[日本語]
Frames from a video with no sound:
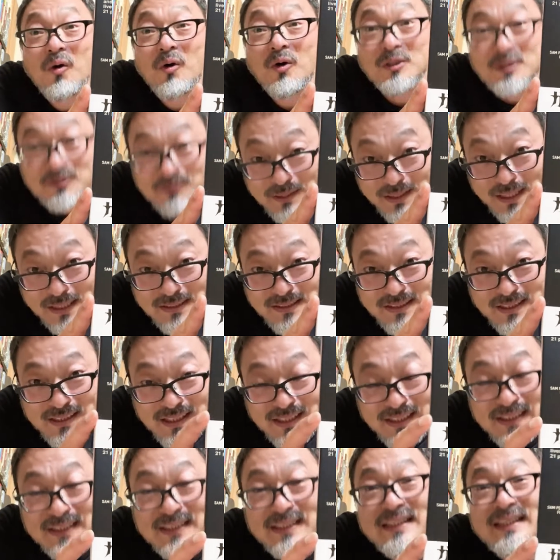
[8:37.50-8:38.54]
おすすめです、
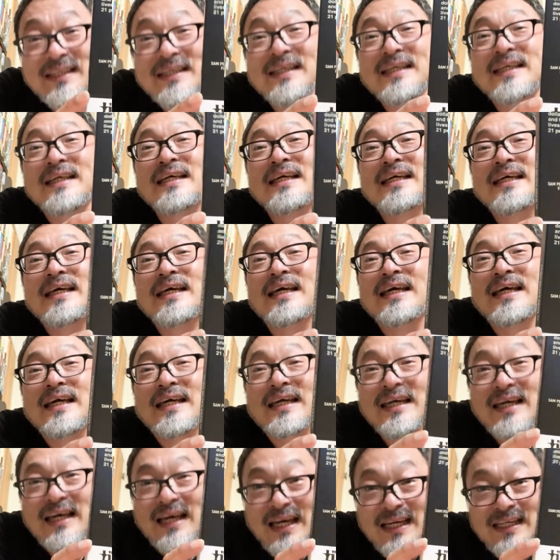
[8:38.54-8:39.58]

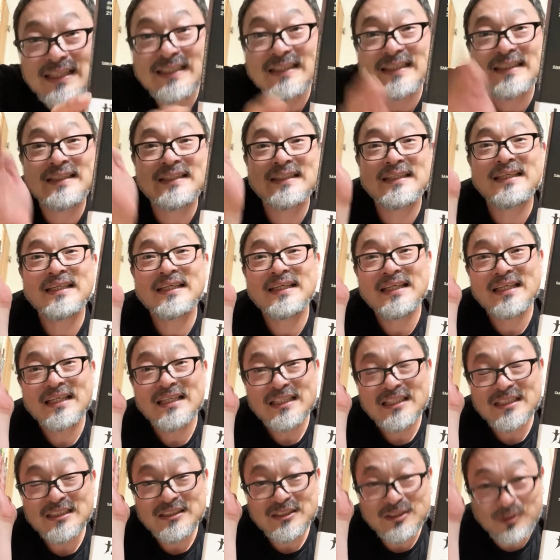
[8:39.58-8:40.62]
はい、
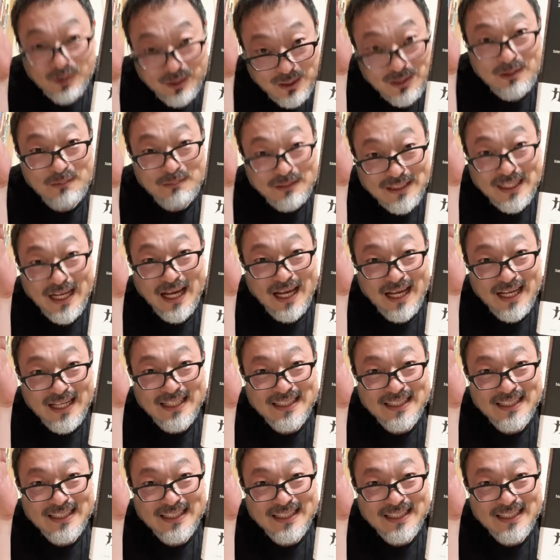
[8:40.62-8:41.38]
それではまた